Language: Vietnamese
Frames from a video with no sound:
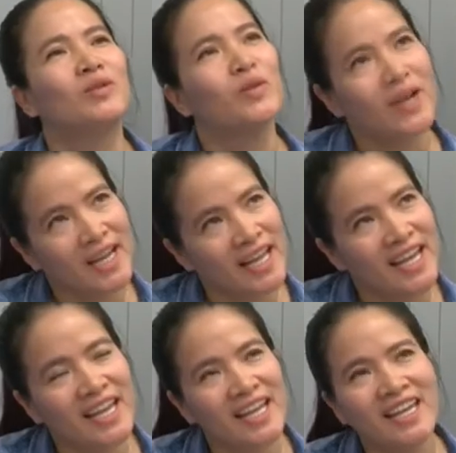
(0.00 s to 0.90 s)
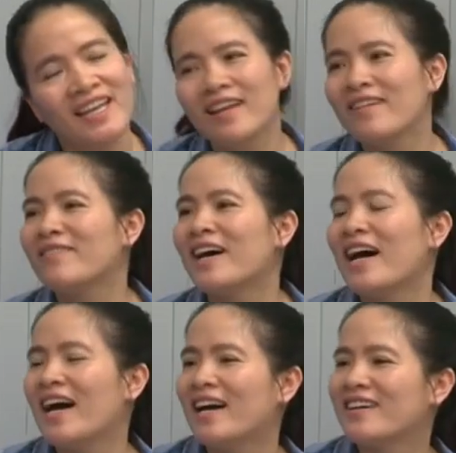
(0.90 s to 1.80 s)
một tuần lễ
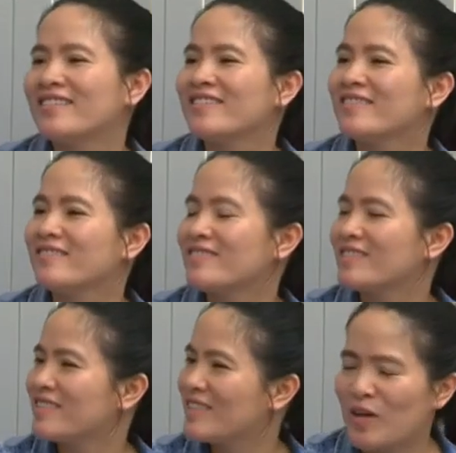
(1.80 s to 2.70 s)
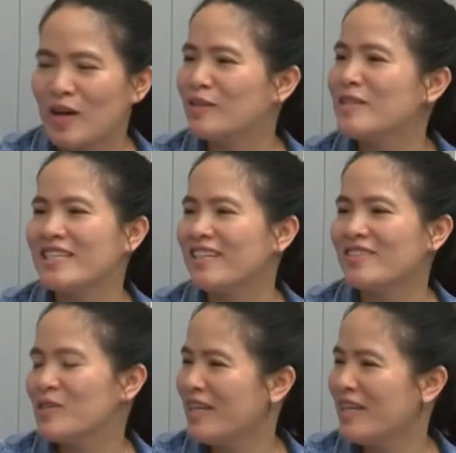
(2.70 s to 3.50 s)
và sau đó tôi sẽ tôi